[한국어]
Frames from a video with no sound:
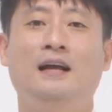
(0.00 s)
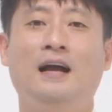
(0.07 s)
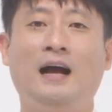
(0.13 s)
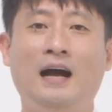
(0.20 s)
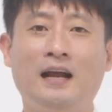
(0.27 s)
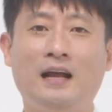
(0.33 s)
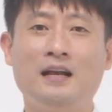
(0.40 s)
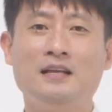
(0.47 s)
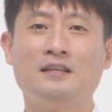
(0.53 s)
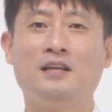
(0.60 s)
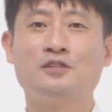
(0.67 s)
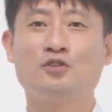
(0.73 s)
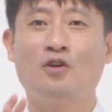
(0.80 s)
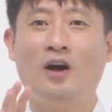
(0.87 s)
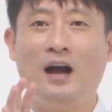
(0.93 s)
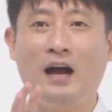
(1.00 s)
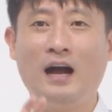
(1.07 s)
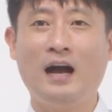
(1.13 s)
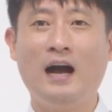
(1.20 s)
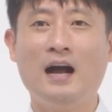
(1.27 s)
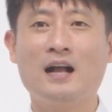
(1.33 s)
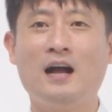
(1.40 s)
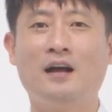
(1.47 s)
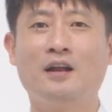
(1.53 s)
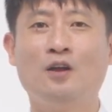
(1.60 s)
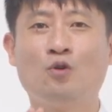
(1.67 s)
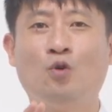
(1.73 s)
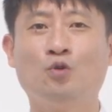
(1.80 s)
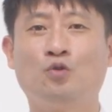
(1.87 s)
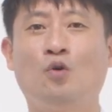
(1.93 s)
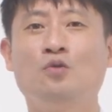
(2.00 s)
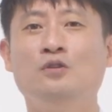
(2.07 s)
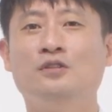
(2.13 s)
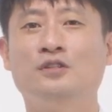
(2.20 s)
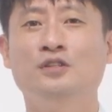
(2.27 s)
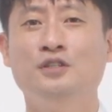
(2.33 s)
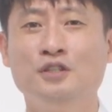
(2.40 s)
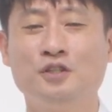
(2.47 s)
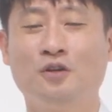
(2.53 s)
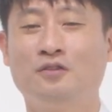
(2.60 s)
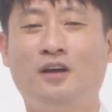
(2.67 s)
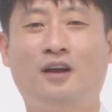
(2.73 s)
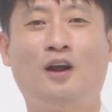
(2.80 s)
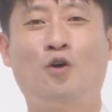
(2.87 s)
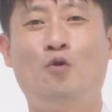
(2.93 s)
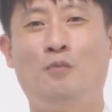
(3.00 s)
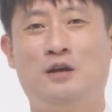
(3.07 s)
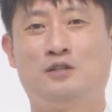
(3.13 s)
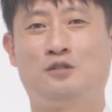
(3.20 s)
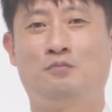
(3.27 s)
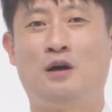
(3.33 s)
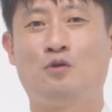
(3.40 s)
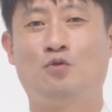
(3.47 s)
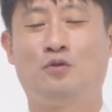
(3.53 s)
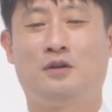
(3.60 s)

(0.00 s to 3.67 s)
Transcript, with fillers: 하나님께서 하갈의 고통을 들으셨다라고 말씀하고